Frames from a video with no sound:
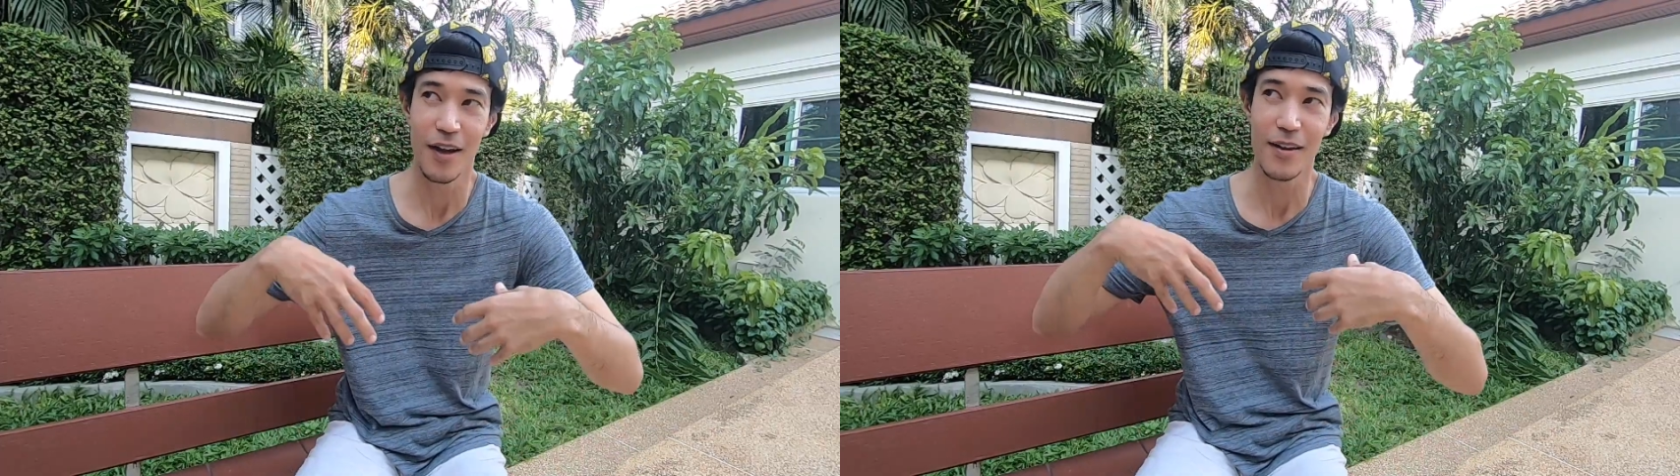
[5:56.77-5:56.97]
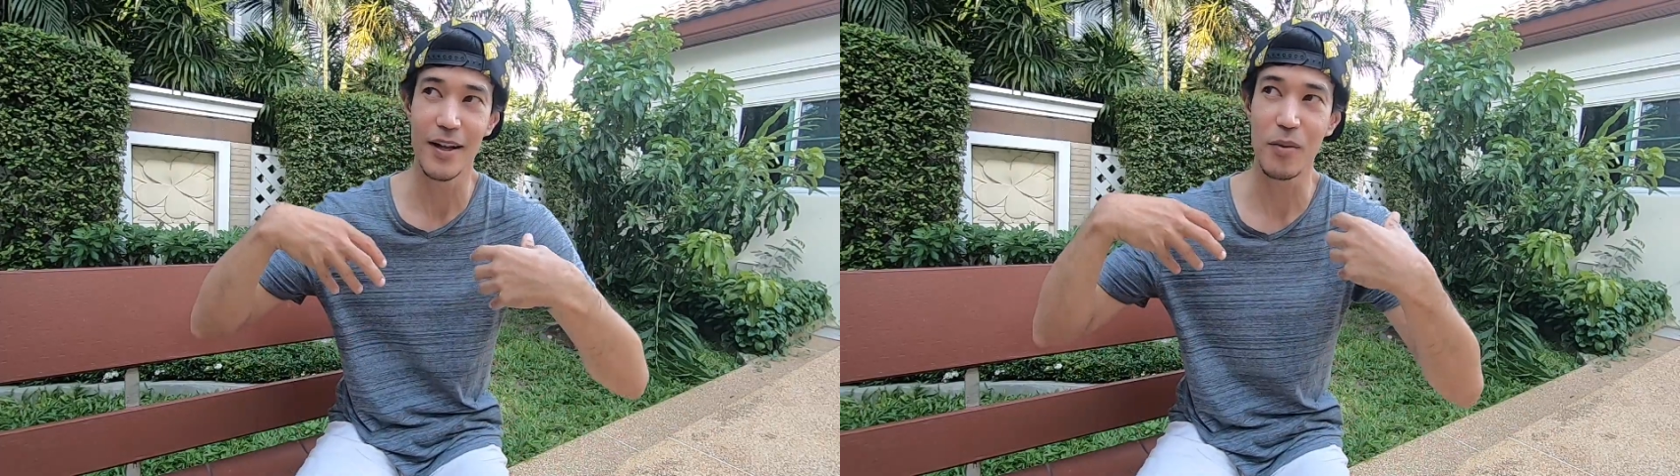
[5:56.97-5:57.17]

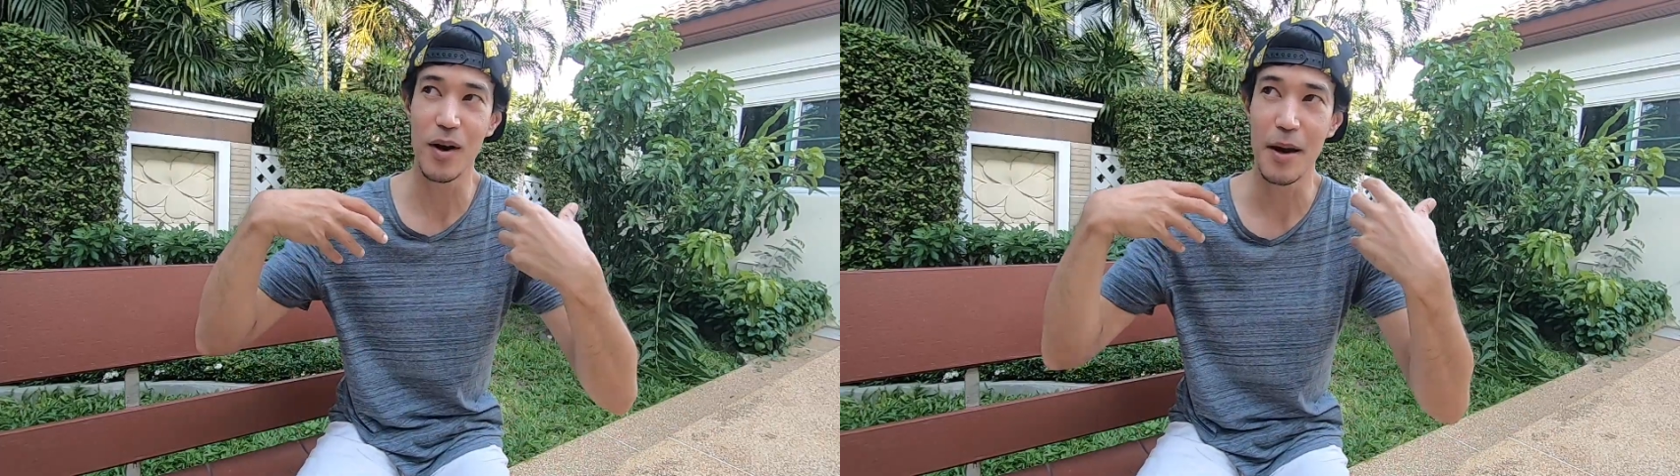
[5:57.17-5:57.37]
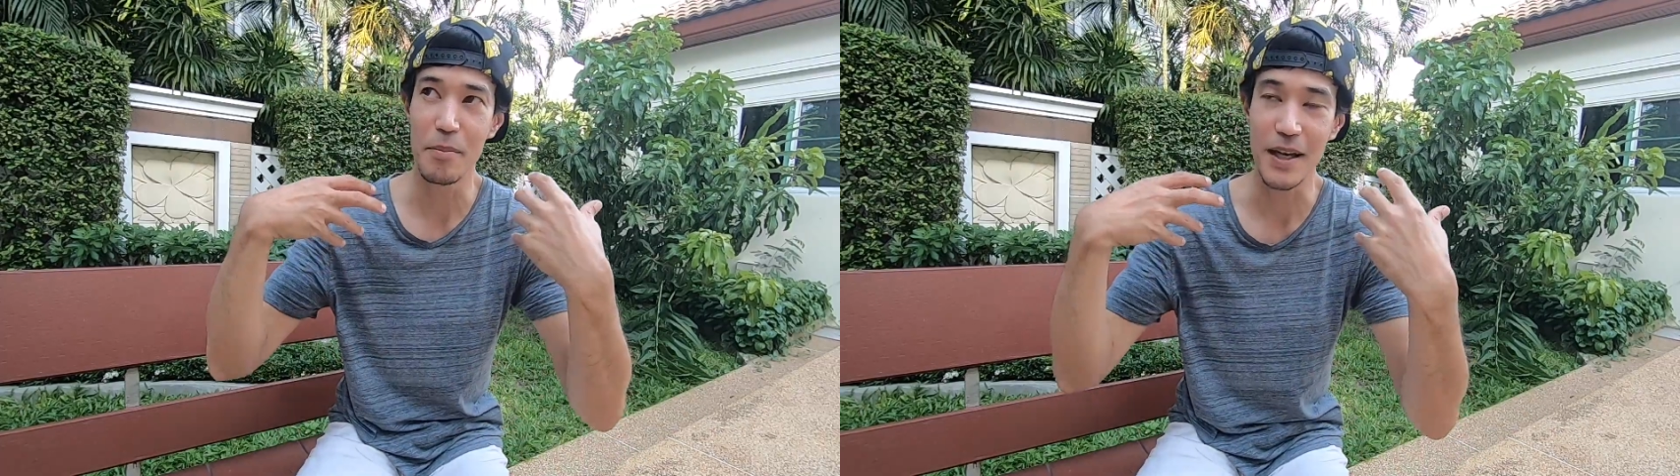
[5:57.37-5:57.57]
เรียก
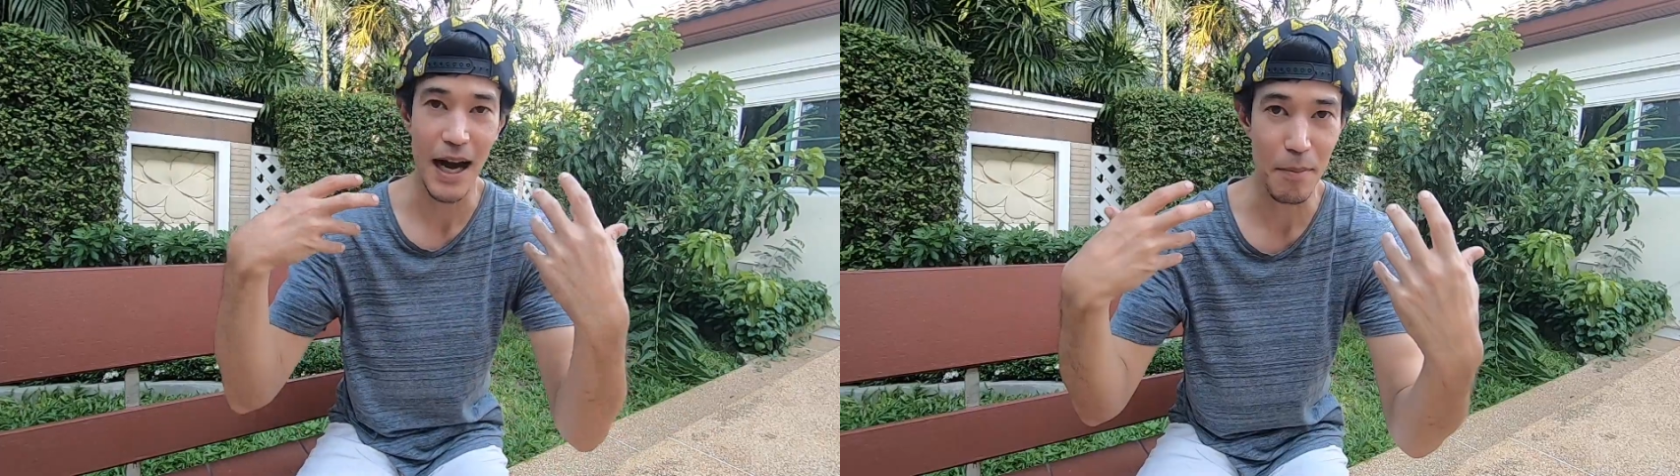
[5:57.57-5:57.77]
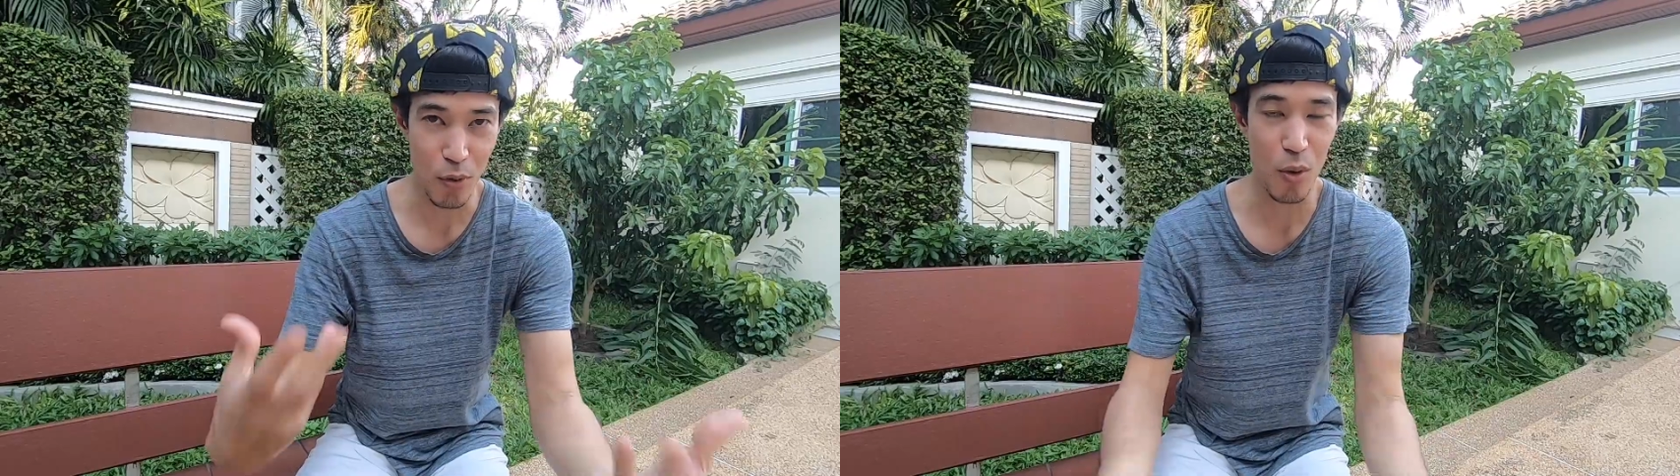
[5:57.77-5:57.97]
ว่ามีกา
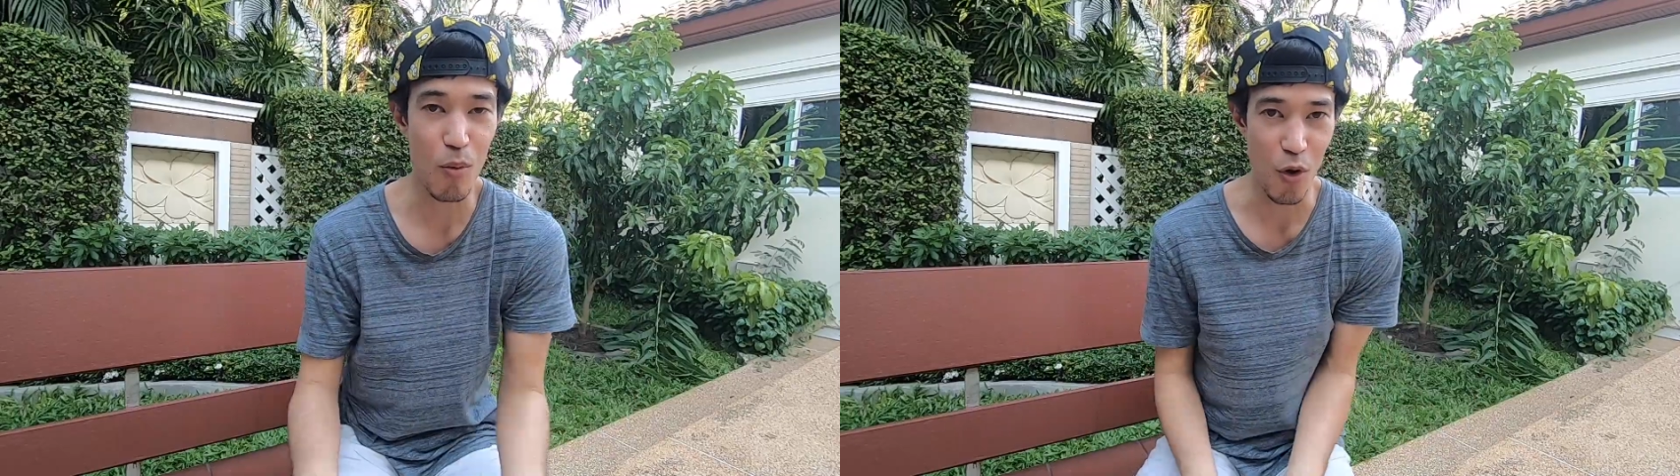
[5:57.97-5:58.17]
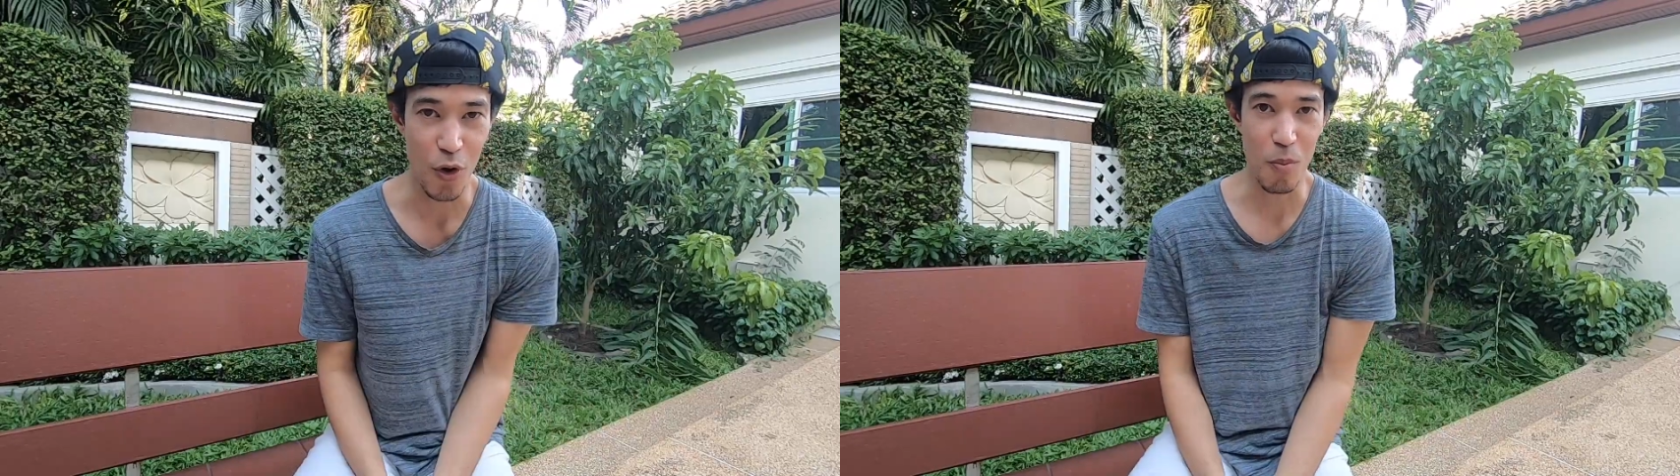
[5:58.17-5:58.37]
รโปรโม
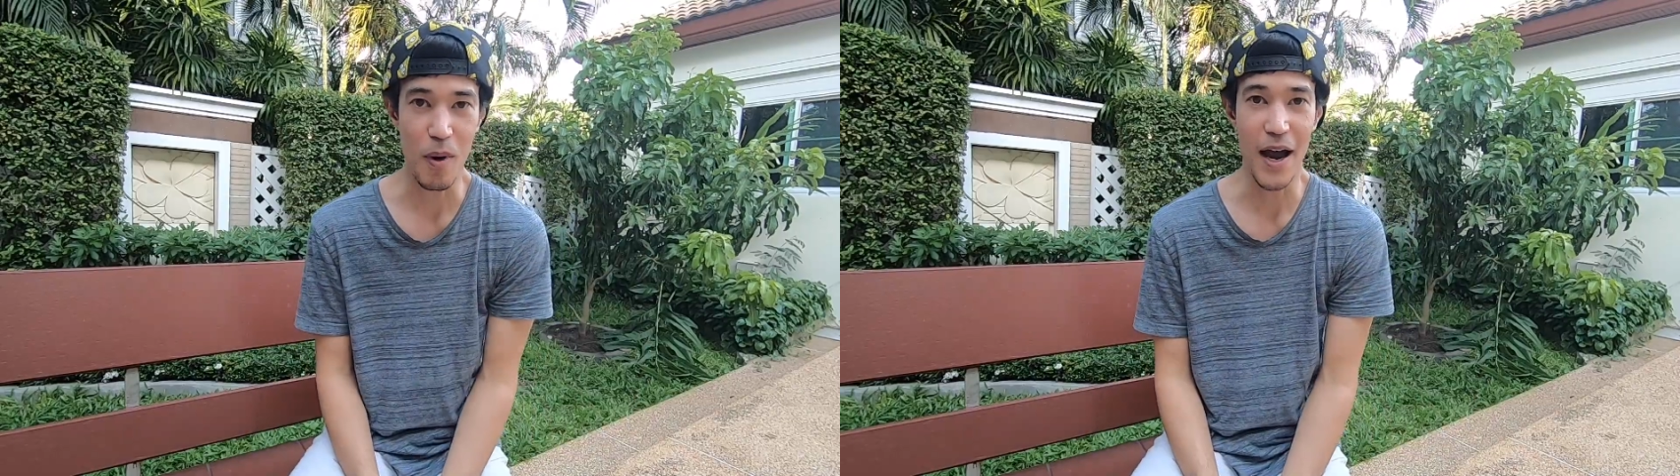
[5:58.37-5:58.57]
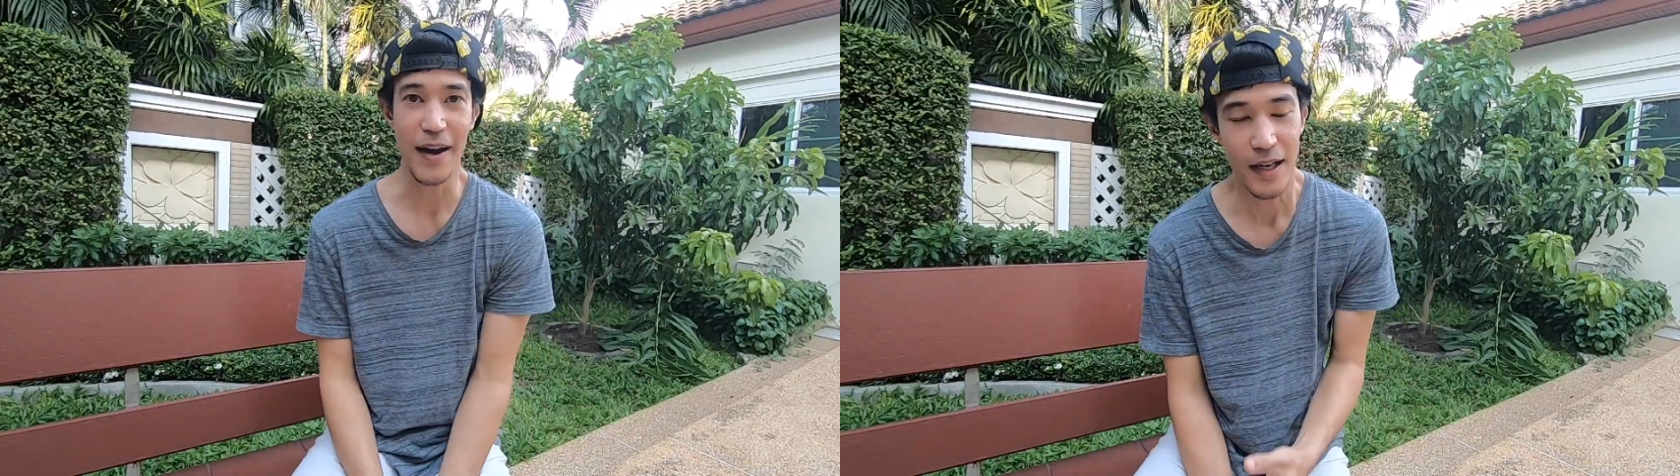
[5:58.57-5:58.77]
ทออกมา